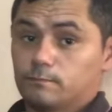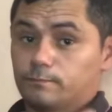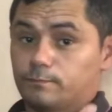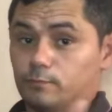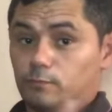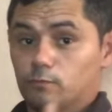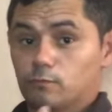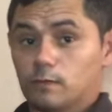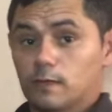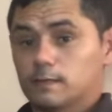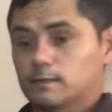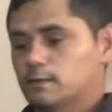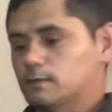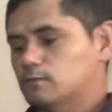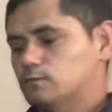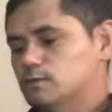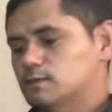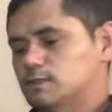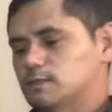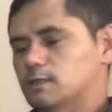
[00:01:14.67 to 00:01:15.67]
por um lado tá
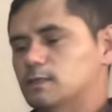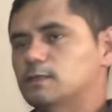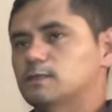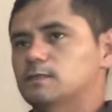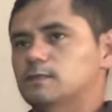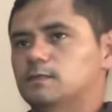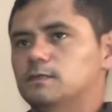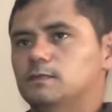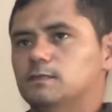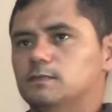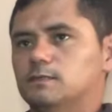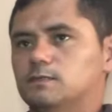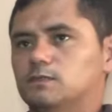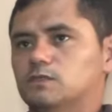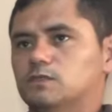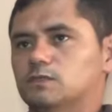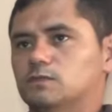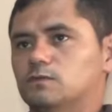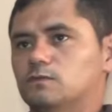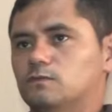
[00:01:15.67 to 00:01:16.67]
tudo certo que
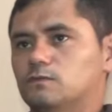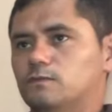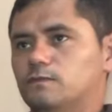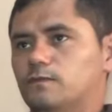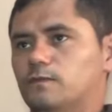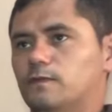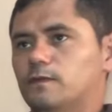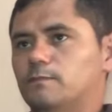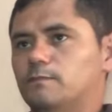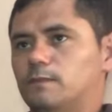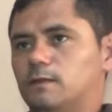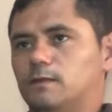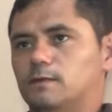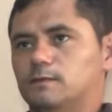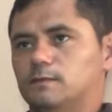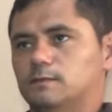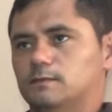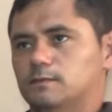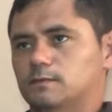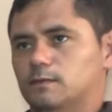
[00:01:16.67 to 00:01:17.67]
são família,
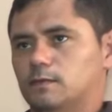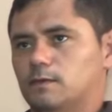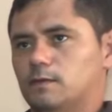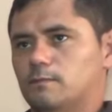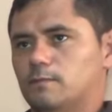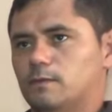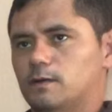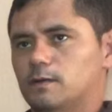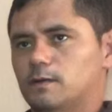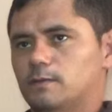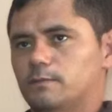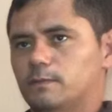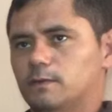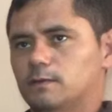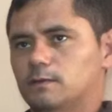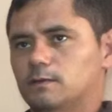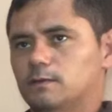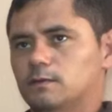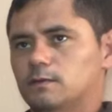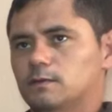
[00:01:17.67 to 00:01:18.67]
né? É irmã e
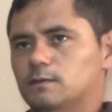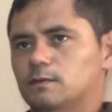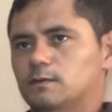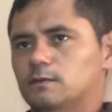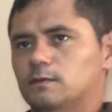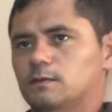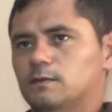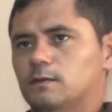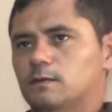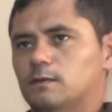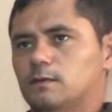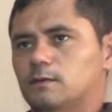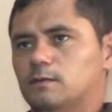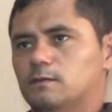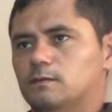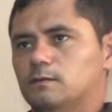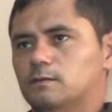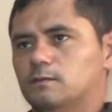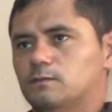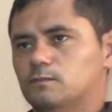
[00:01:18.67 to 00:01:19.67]
irmã.
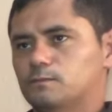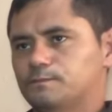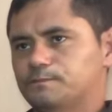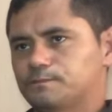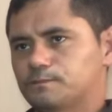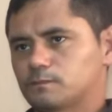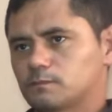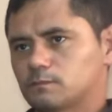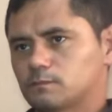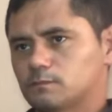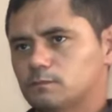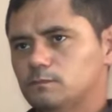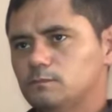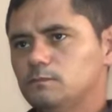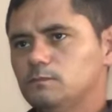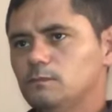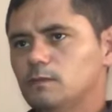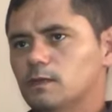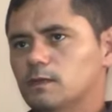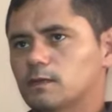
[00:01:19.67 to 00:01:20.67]
Então,
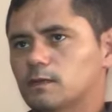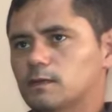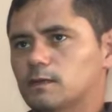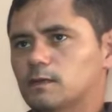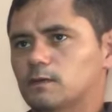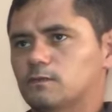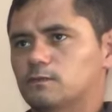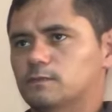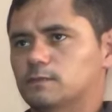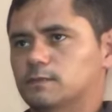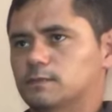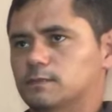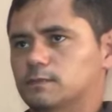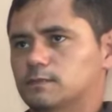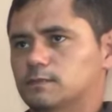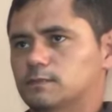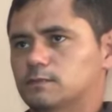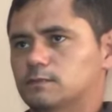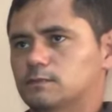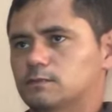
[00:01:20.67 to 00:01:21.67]
o que é que
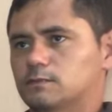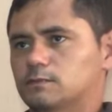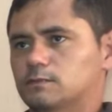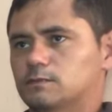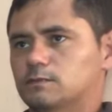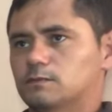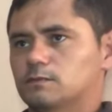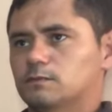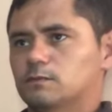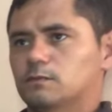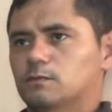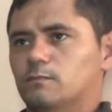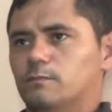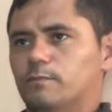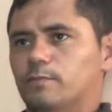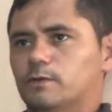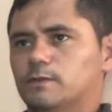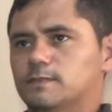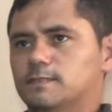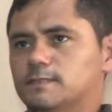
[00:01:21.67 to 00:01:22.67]
acontece?
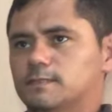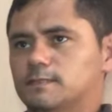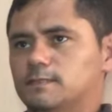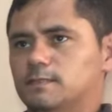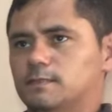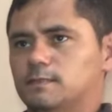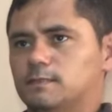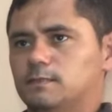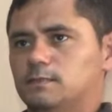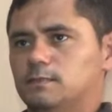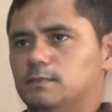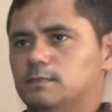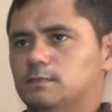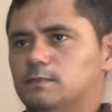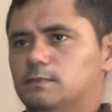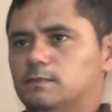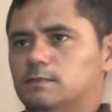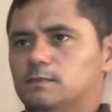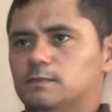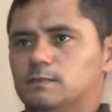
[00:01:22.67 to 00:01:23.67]
Pode ser aí
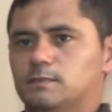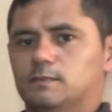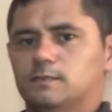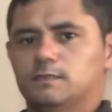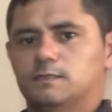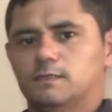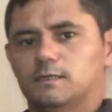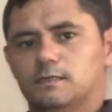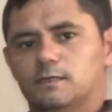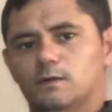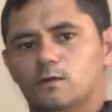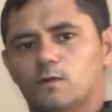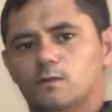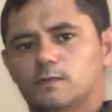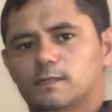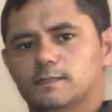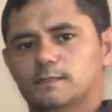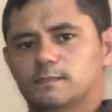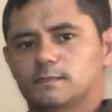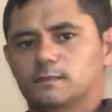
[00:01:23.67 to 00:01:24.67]
que gere
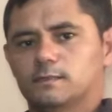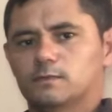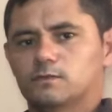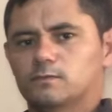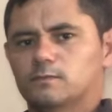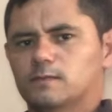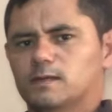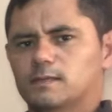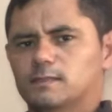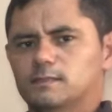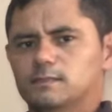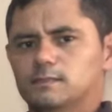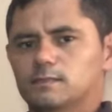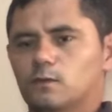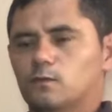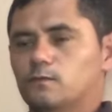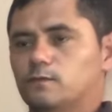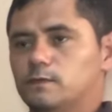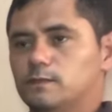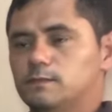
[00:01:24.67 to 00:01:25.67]
algum atrito, mas
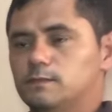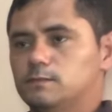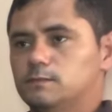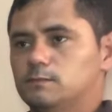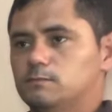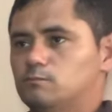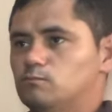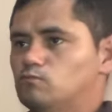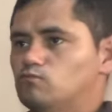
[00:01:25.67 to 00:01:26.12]
talvez